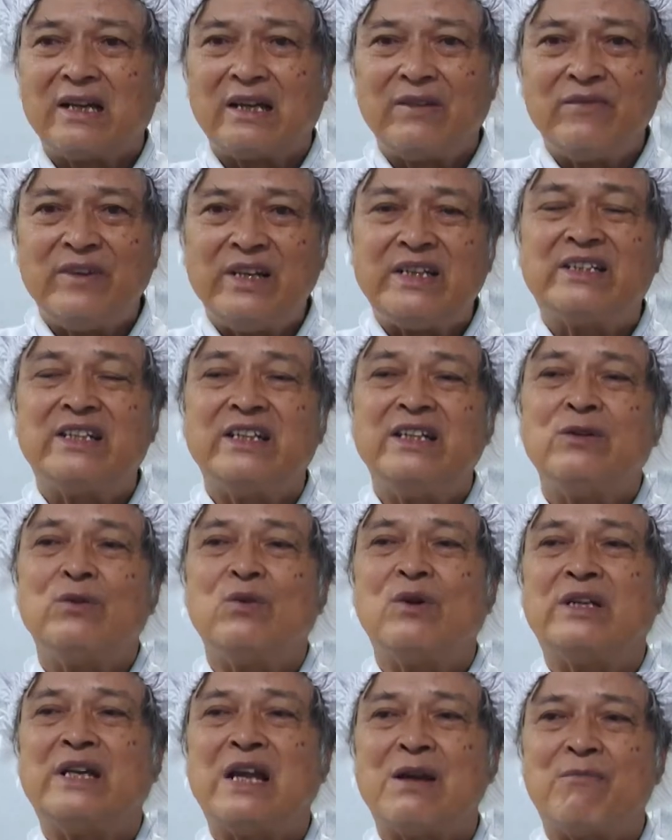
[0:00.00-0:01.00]
là cái vị trí
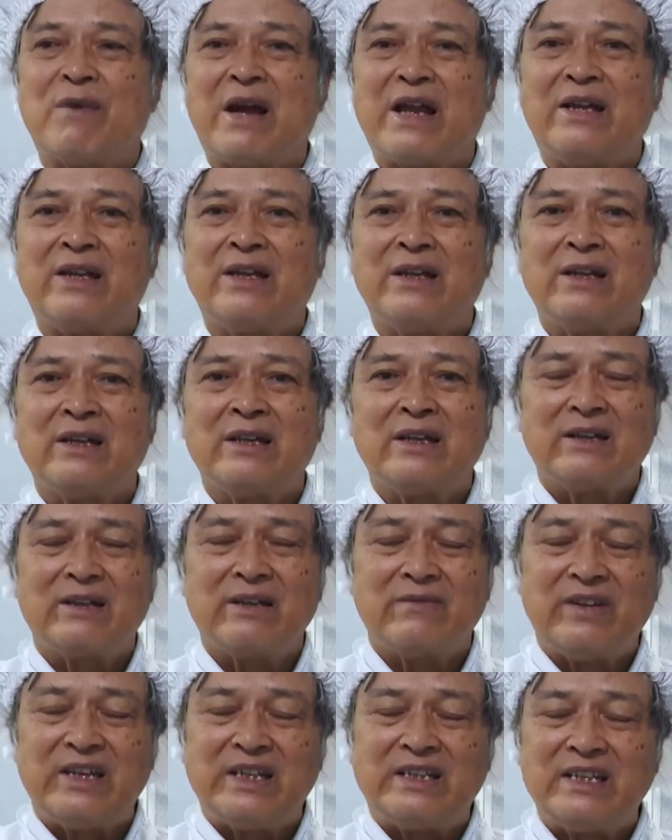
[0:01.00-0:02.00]
của nhà máy
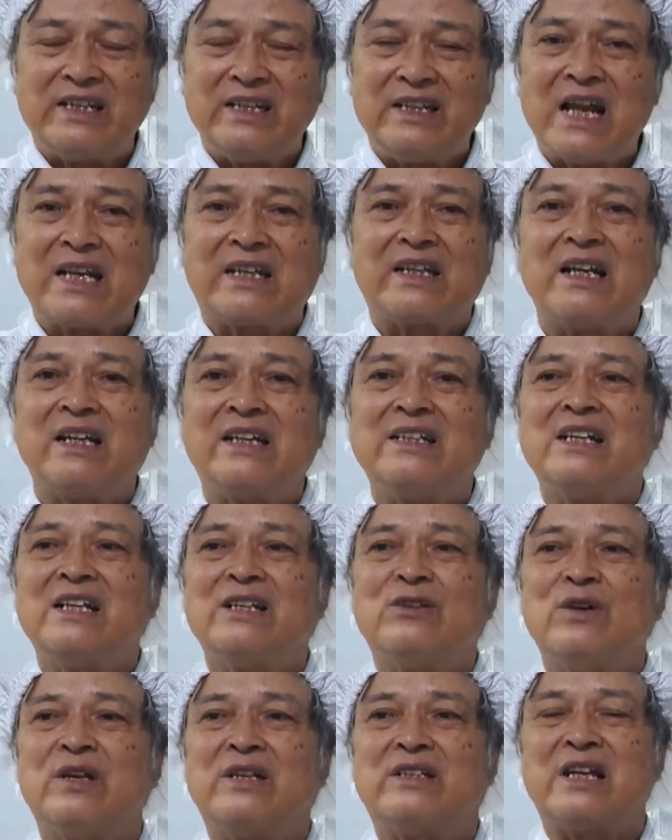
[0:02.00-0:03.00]
vị trí đặt các cái dây
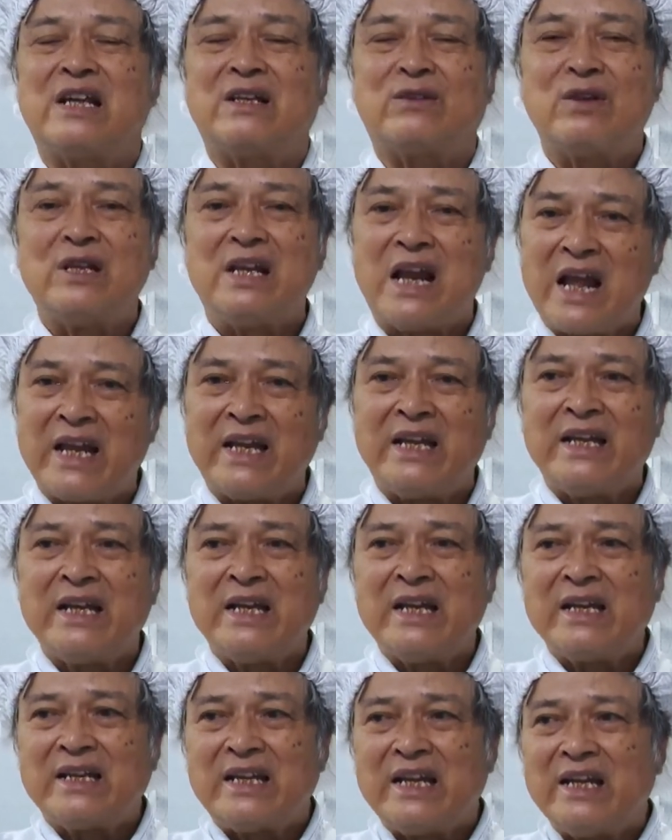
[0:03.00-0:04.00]
chuyền sản xuất này
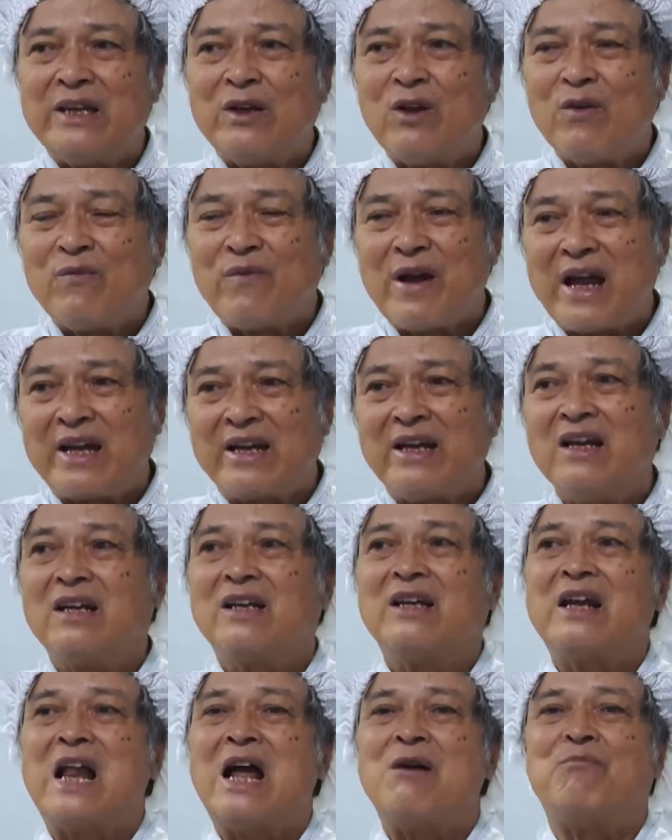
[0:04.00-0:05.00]
thì nó phải được
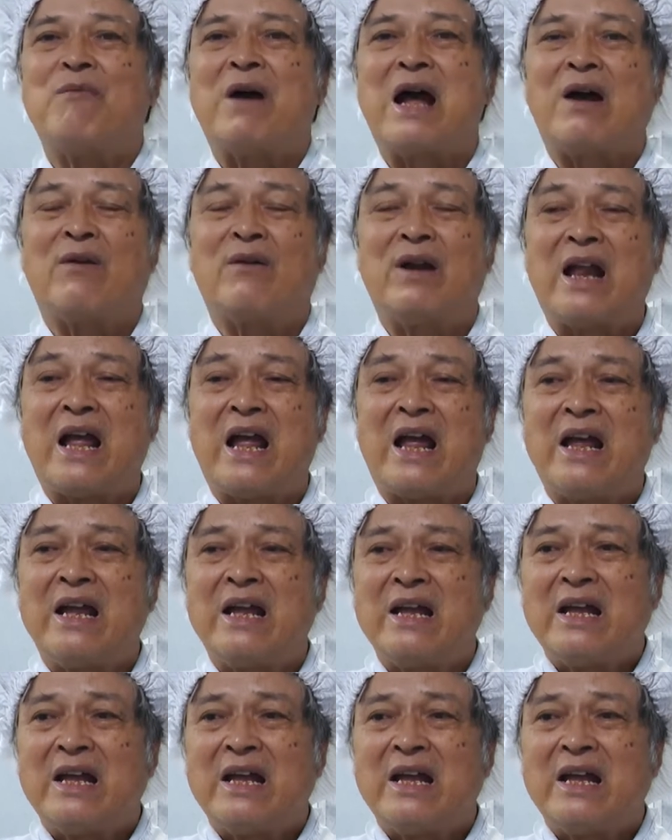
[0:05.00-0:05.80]
đảm bảo là